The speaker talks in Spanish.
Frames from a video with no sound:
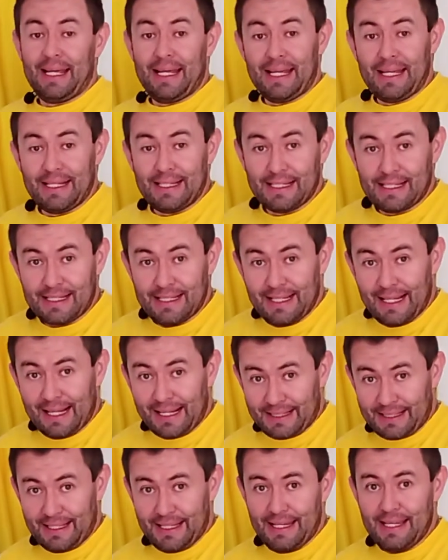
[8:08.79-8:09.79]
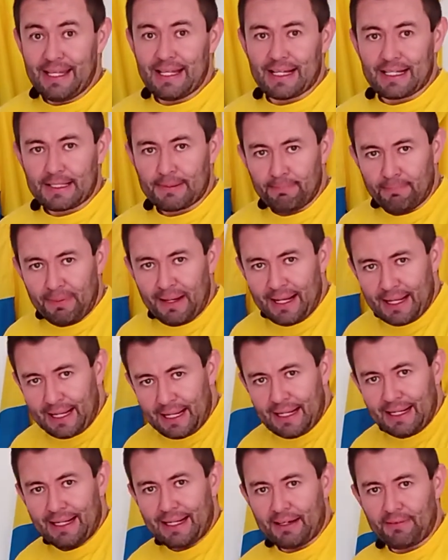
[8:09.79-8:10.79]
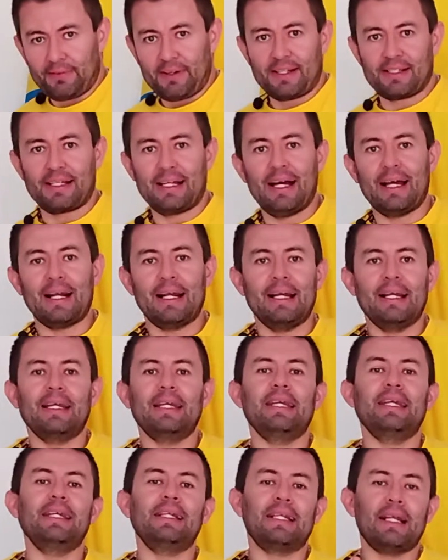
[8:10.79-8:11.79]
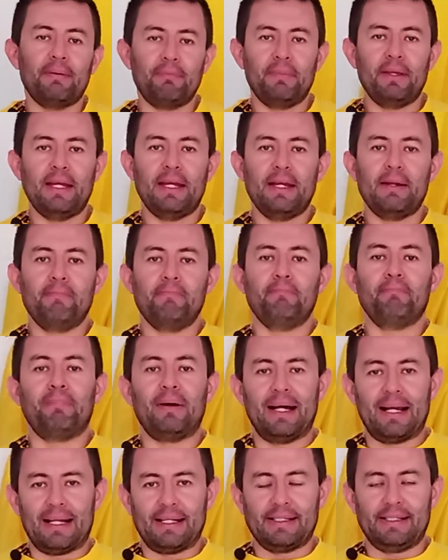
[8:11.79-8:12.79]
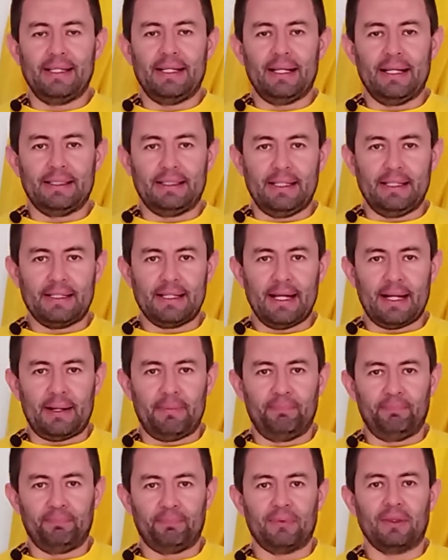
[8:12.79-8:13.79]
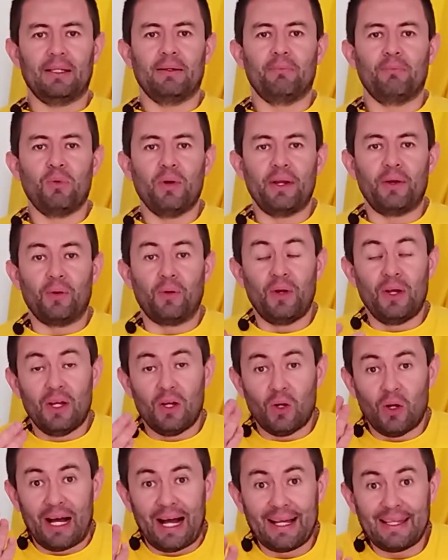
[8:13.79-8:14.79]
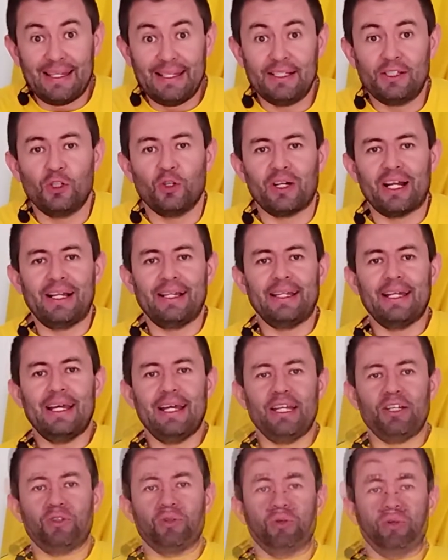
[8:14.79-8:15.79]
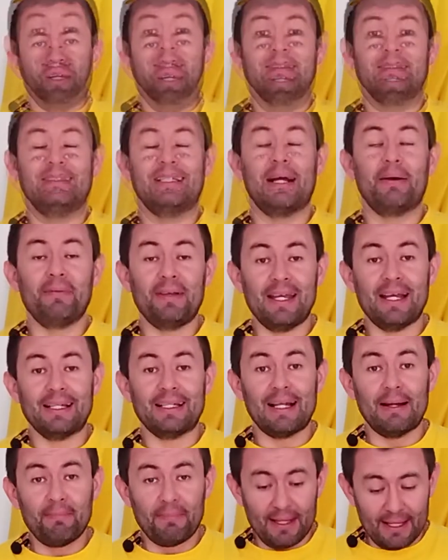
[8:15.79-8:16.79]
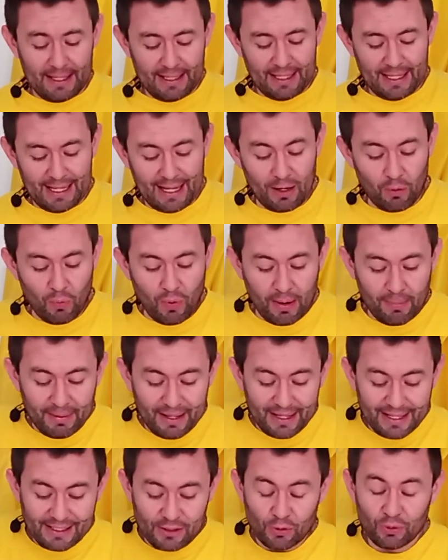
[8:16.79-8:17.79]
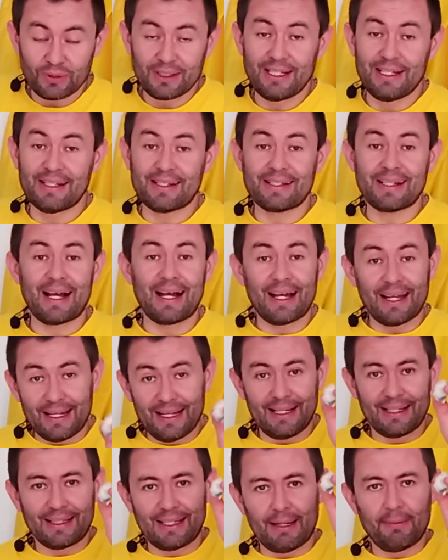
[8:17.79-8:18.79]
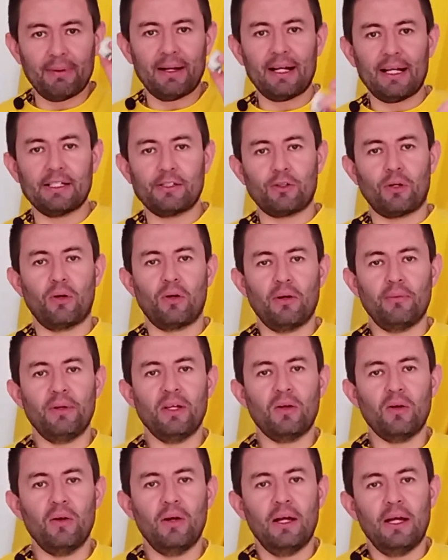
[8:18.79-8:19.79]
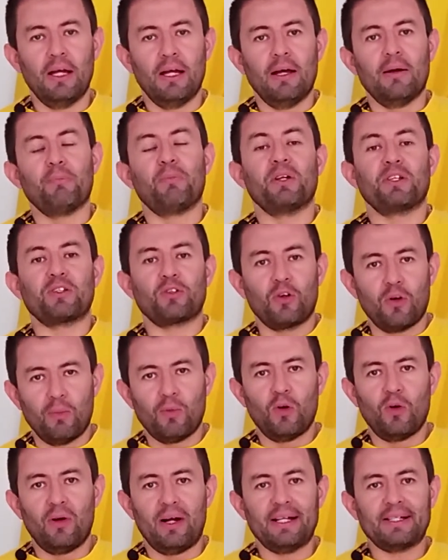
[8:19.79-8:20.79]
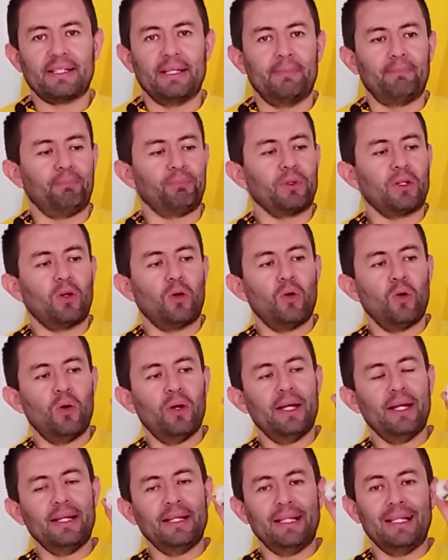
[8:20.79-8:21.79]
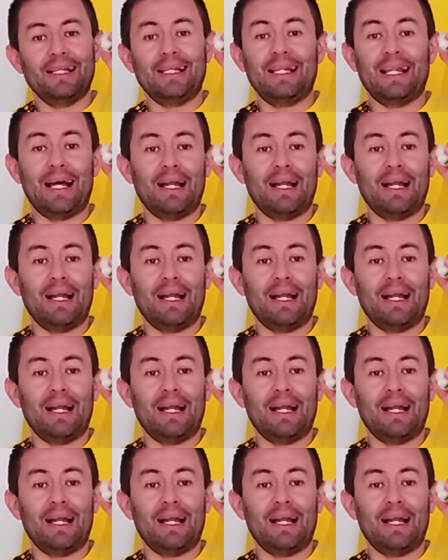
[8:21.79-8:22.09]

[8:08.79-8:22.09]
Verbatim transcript: en las heridas para refrescar y también para cicatrizar. Bueno, adicional de ello, sabía también que la guama es utilizada en el tema gastronómico, pues ¿cómo lo hacen? Cogen